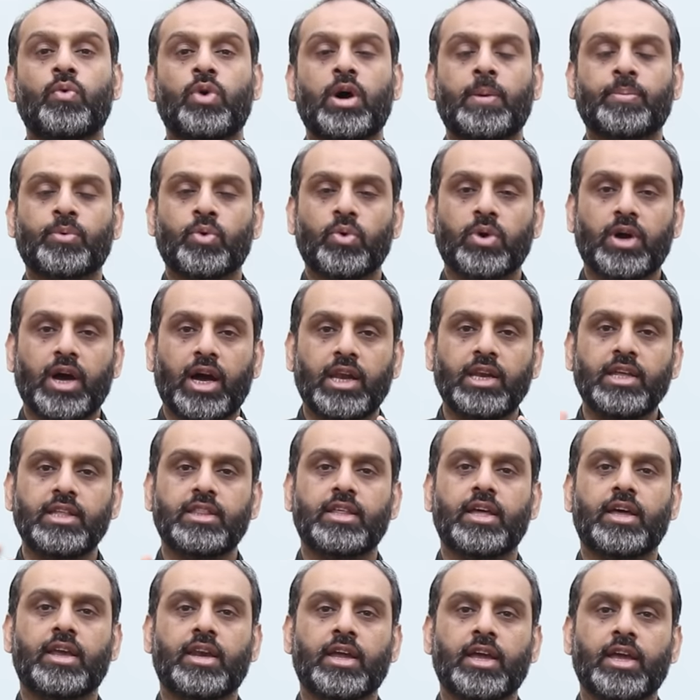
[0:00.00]
वो आपको गाली
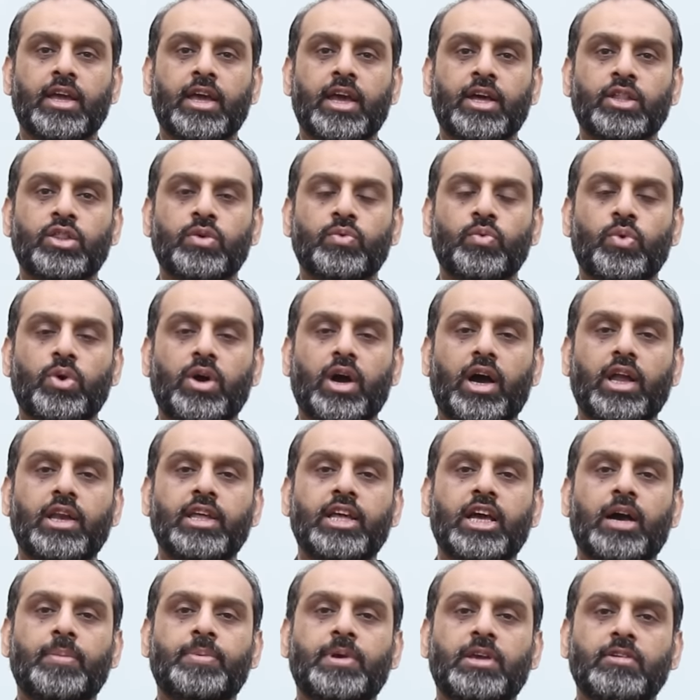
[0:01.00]
दे रहे हैं तो वो
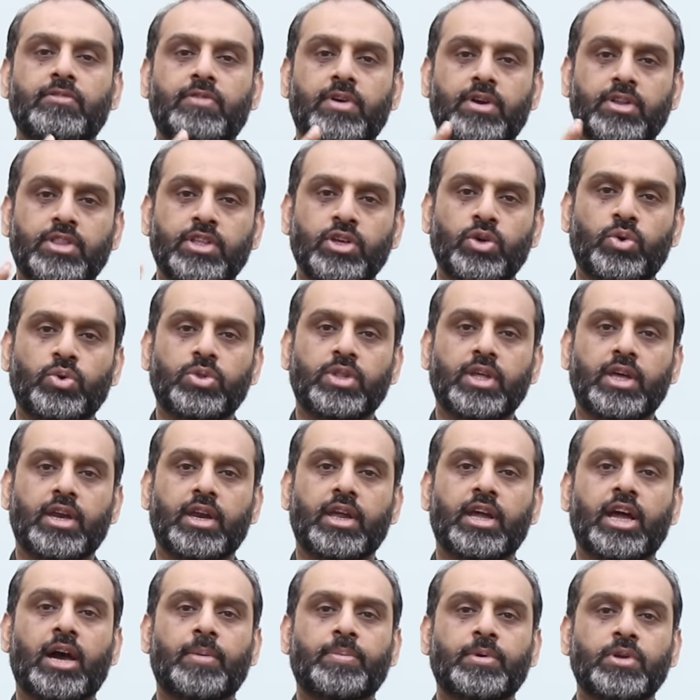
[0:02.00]
गाली आपकी वर्दी को दे
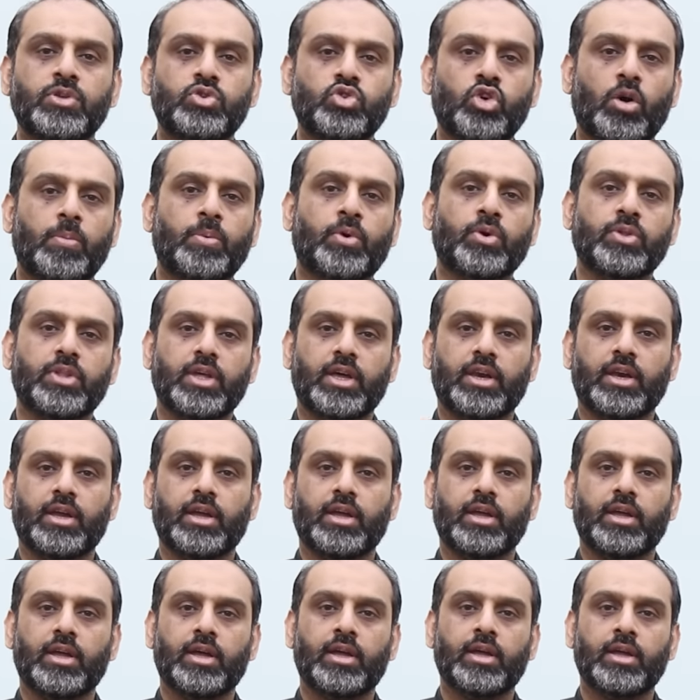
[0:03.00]
रहे हैं आपकी जॉब को दे
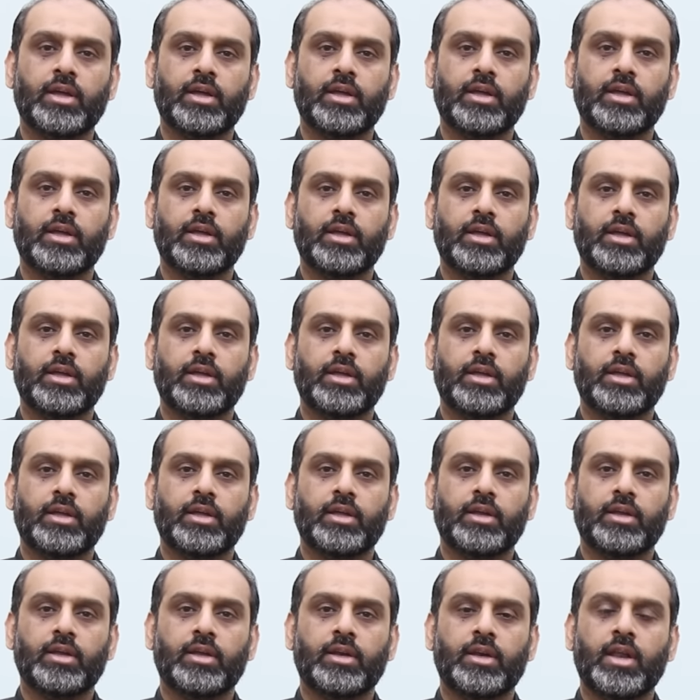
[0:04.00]
रहे हैं
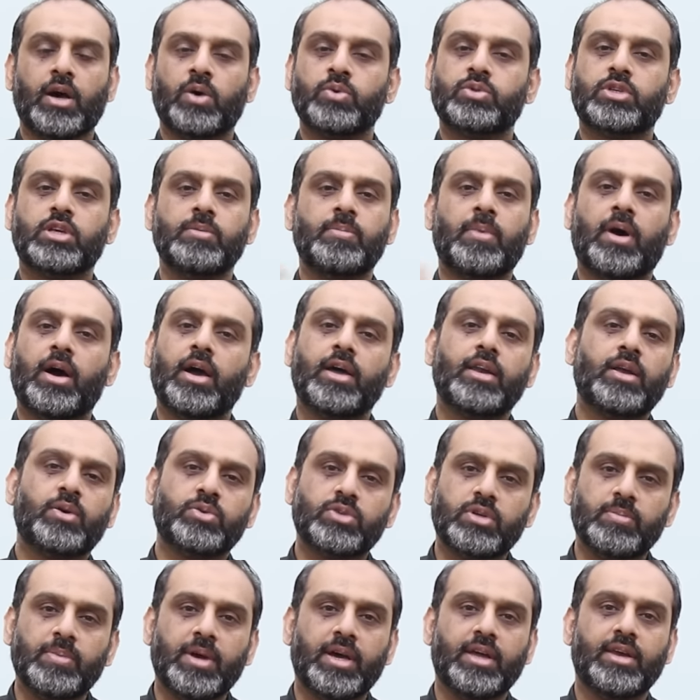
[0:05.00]
ना उसकी माँ है ना
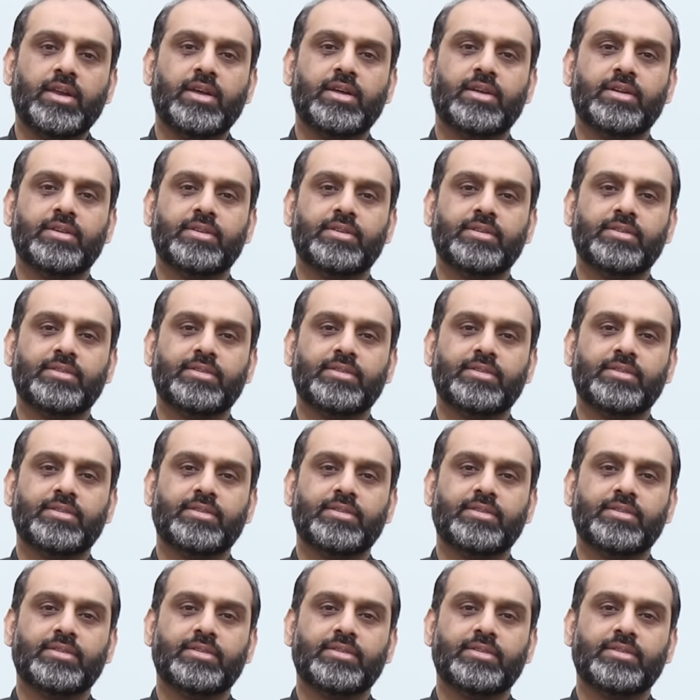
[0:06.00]
उसकी बहन है